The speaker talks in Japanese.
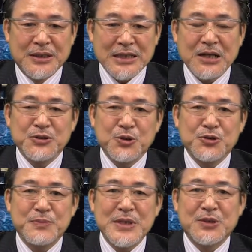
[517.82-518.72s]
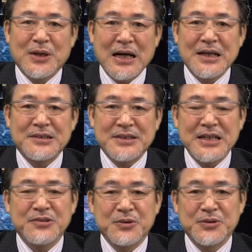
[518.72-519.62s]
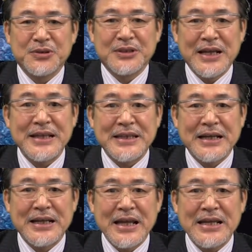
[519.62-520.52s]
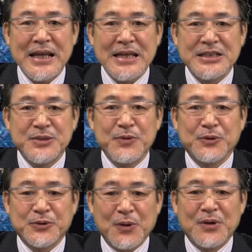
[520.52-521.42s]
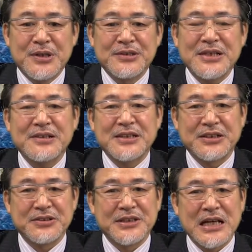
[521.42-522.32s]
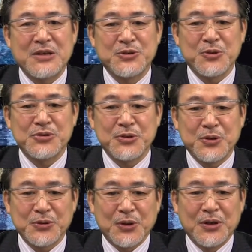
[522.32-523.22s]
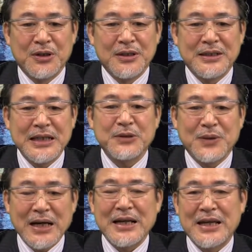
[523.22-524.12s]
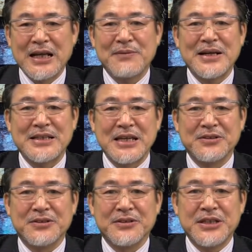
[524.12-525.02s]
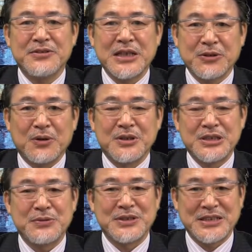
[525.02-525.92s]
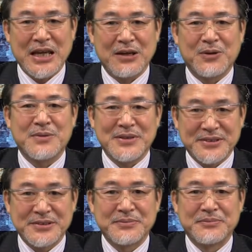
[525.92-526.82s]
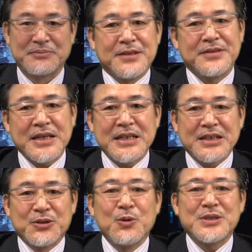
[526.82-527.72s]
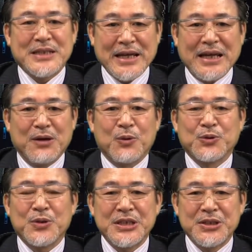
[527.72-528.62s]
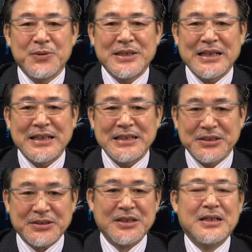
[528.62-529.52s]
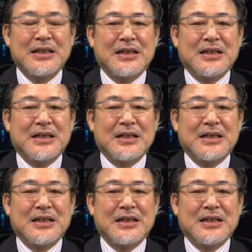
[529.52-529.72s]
約定スピードが最速 0.001 秒とサクサク約定することなどが選ばれている理由だと自負しております。ぜひ当社でお取引をいただきたく、